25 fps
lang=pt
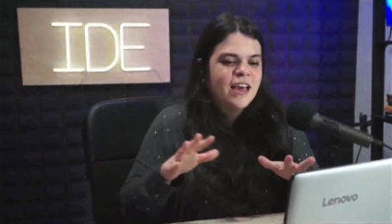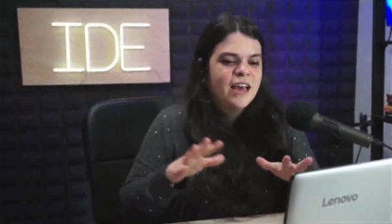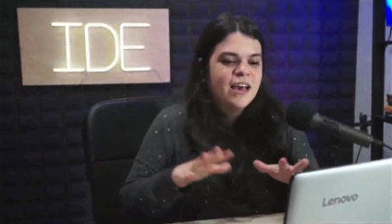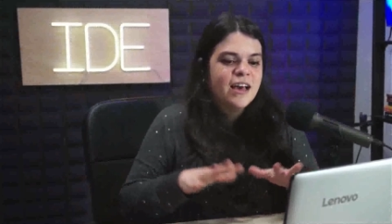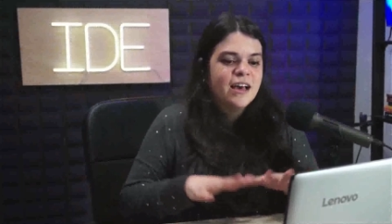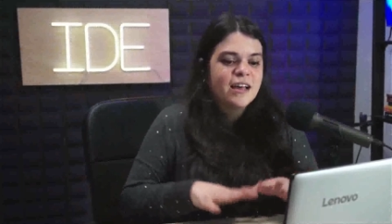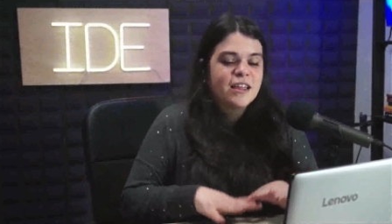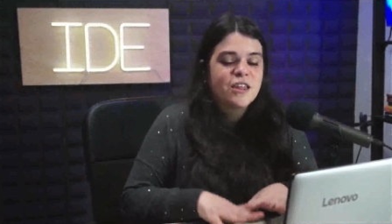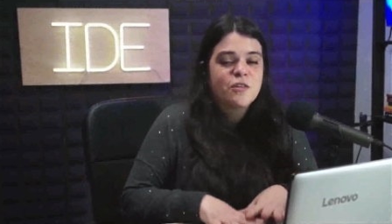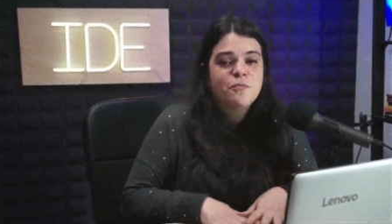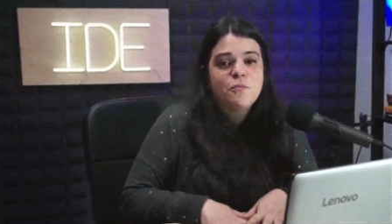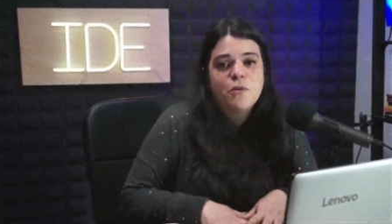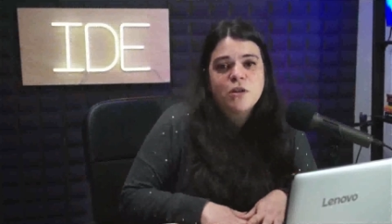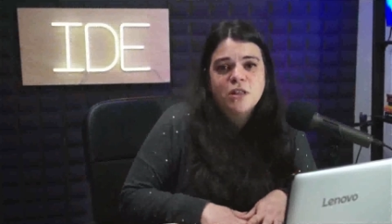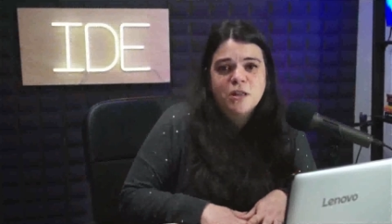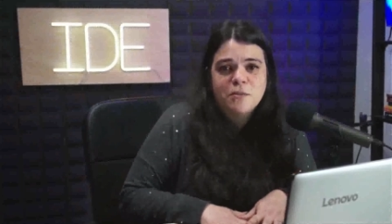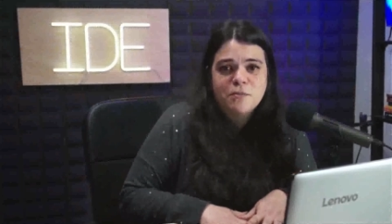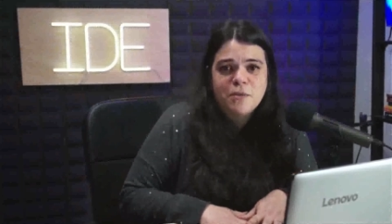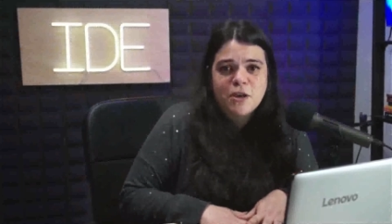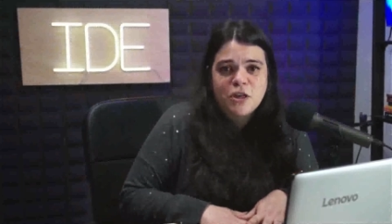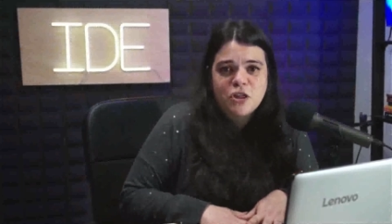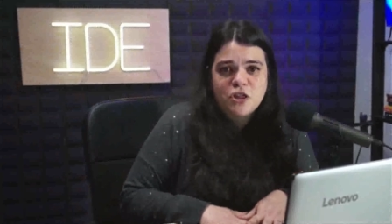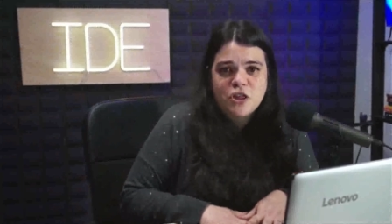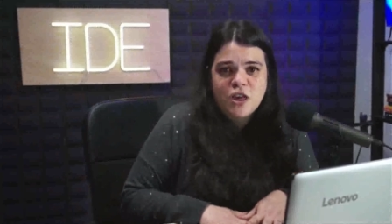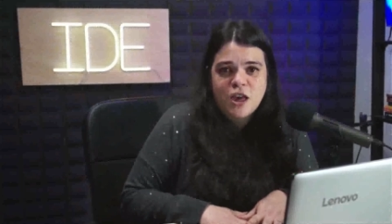Uh, vocês podem
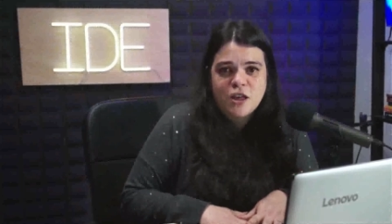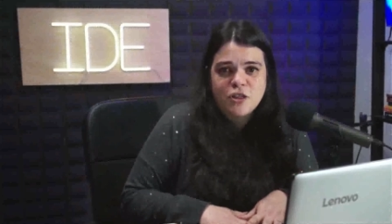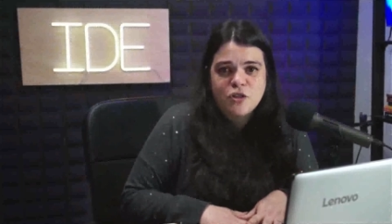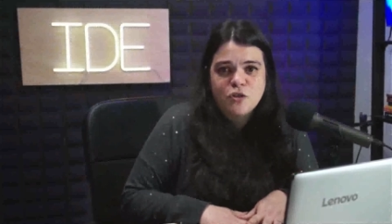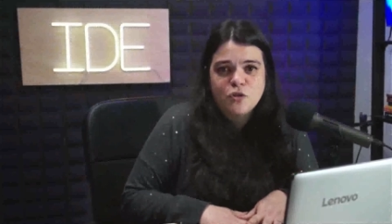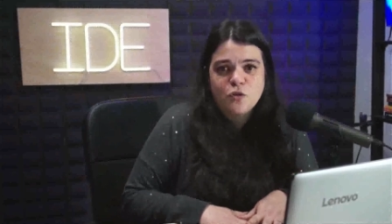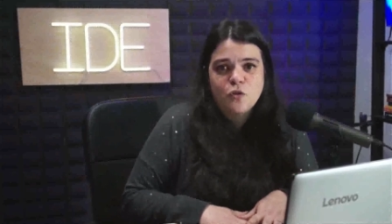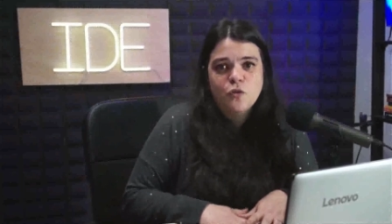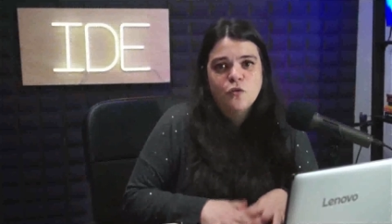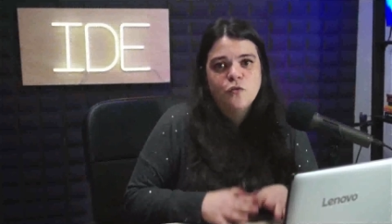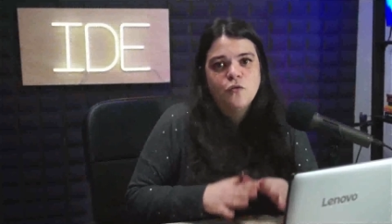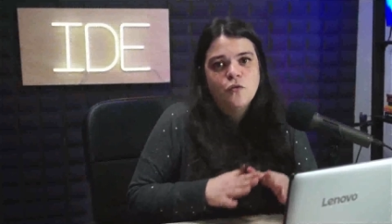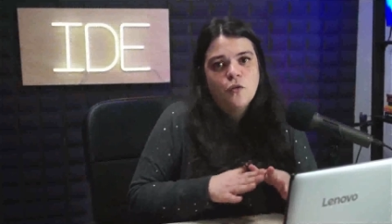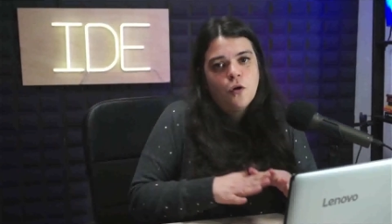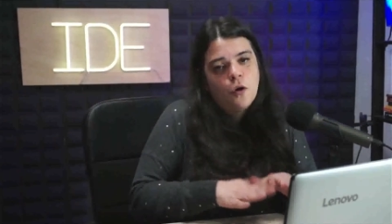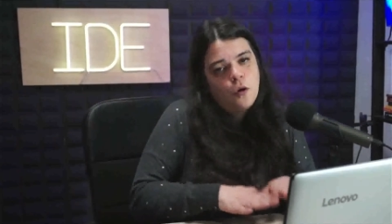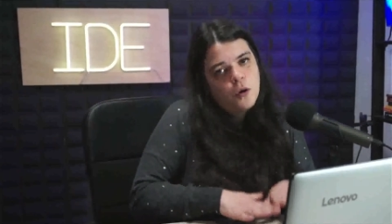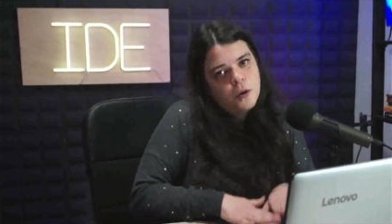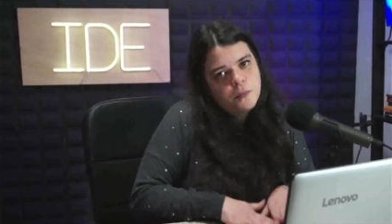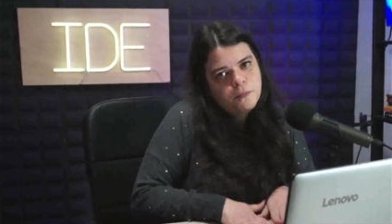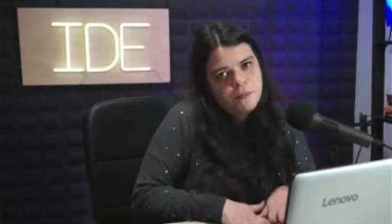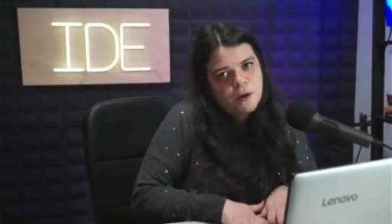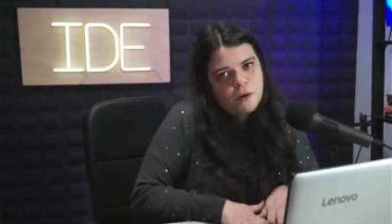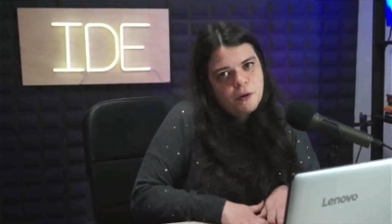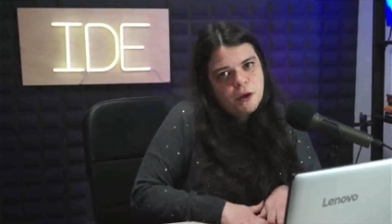baixar de novo ou
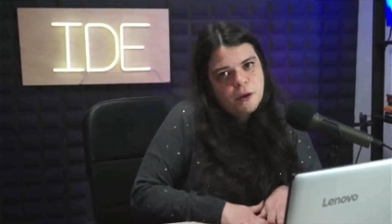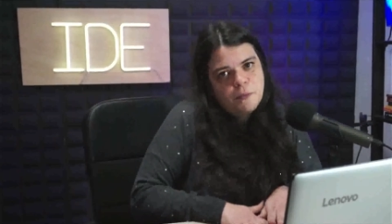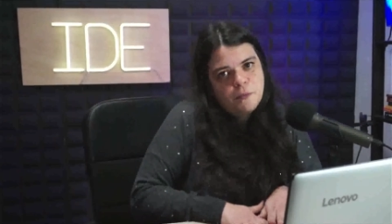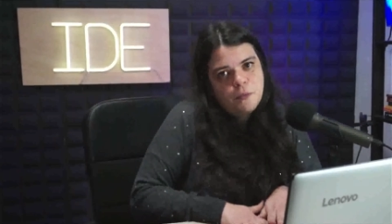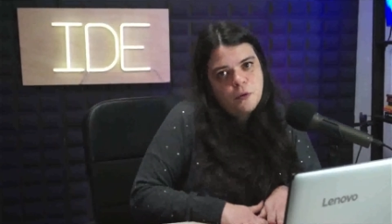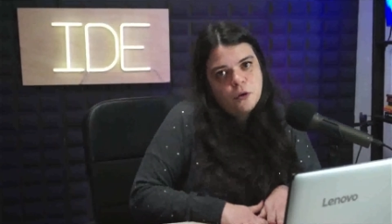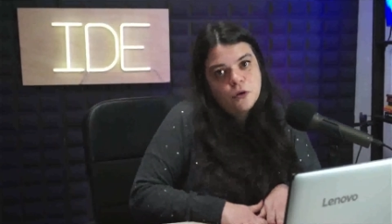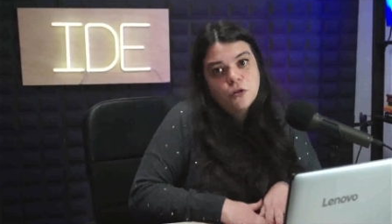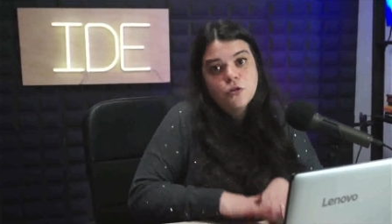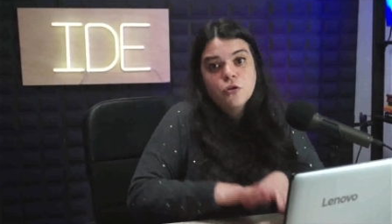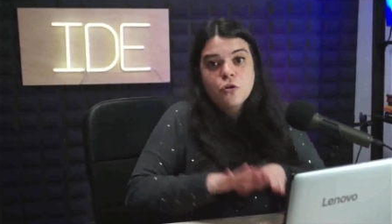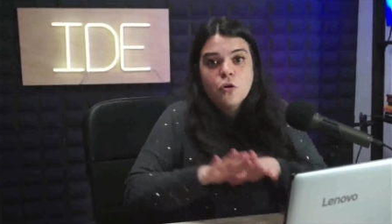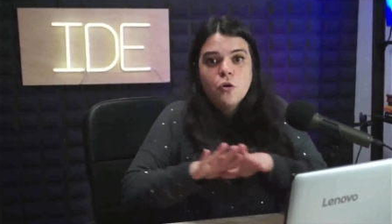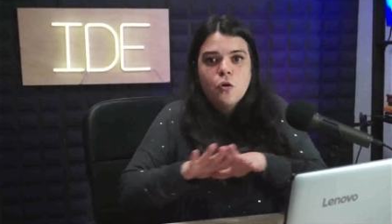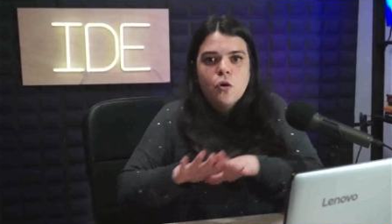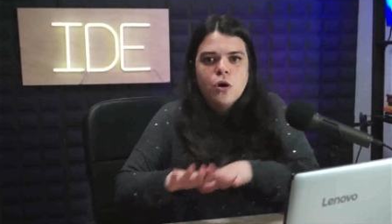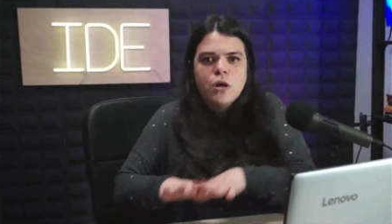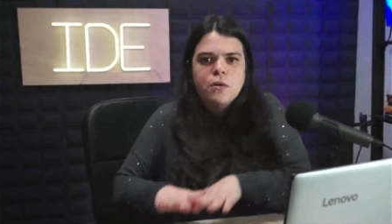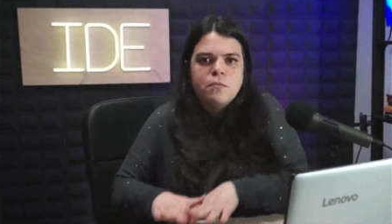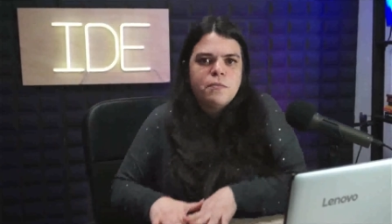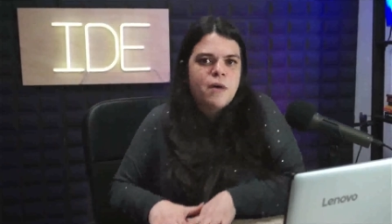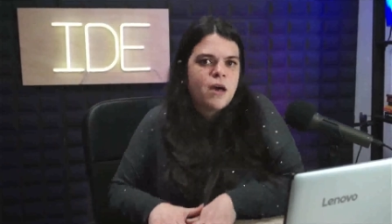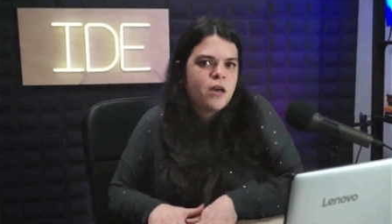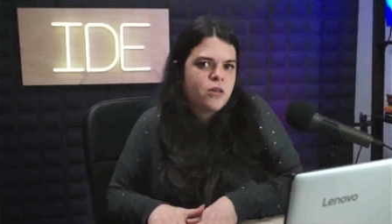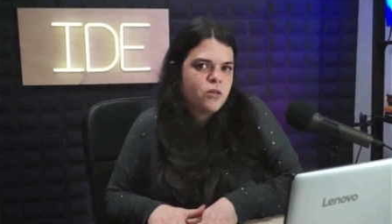em PowerPoint, ou
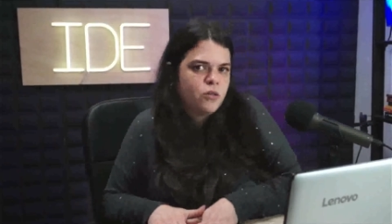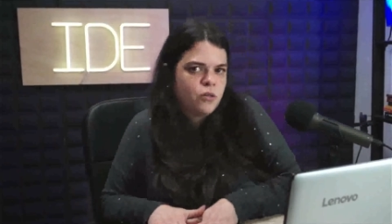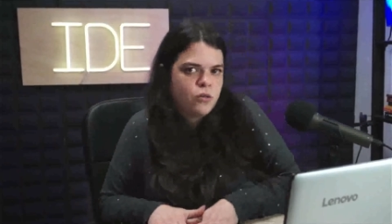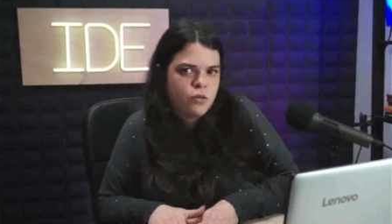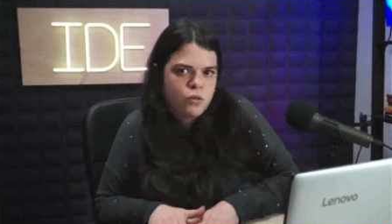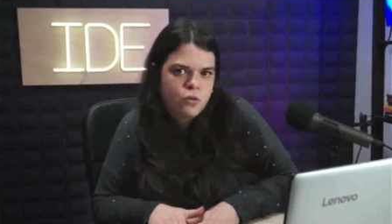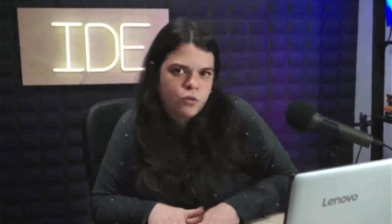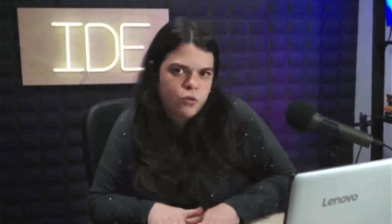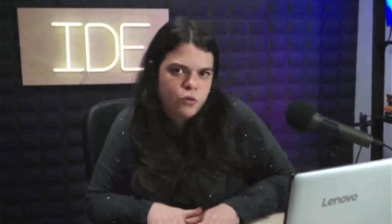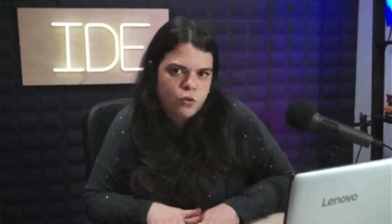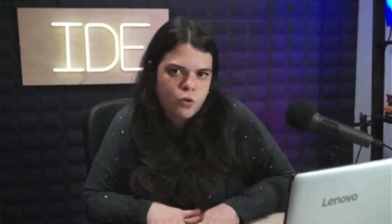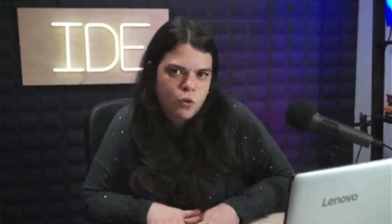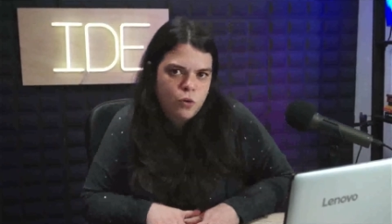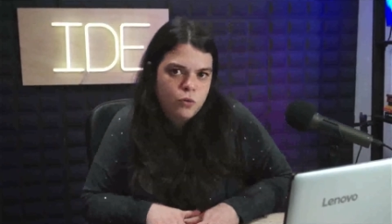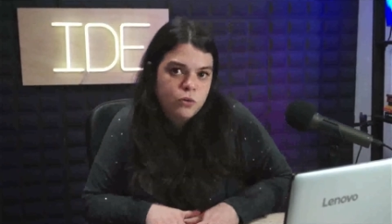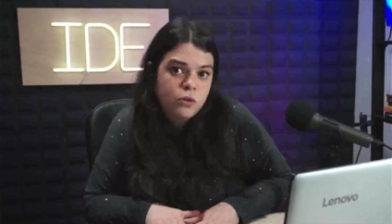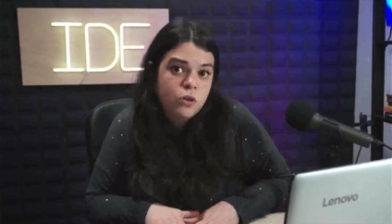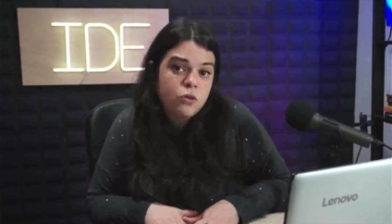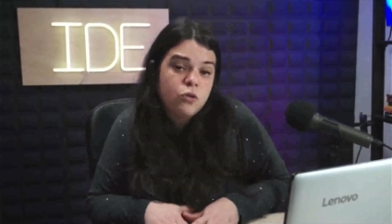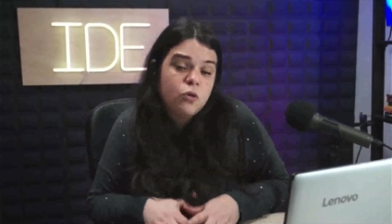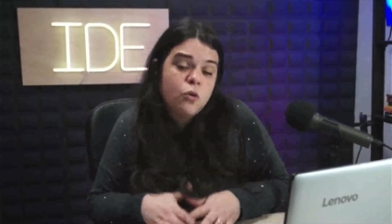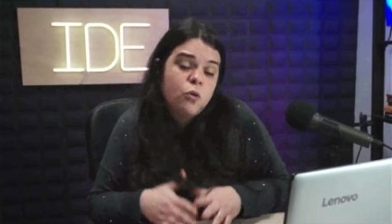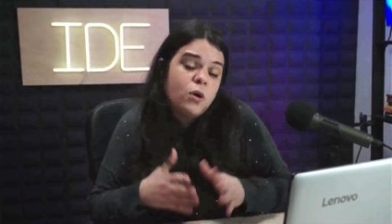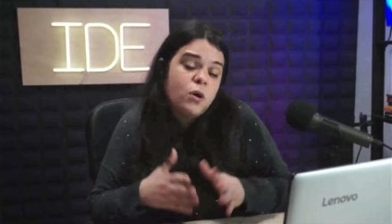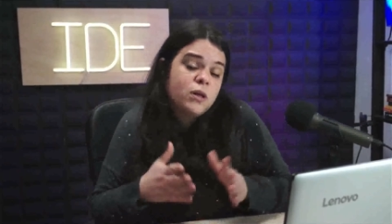imagens
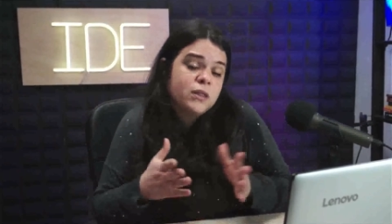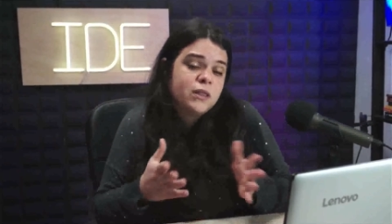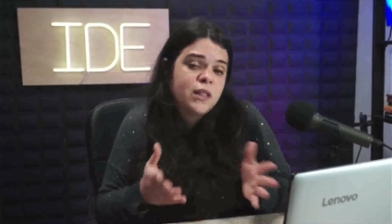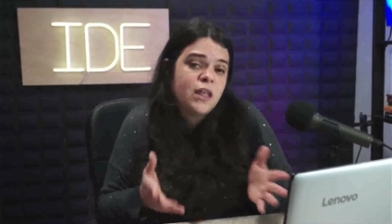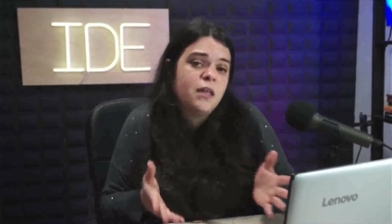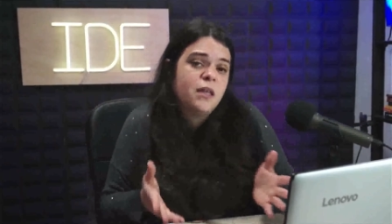soltas, ou até em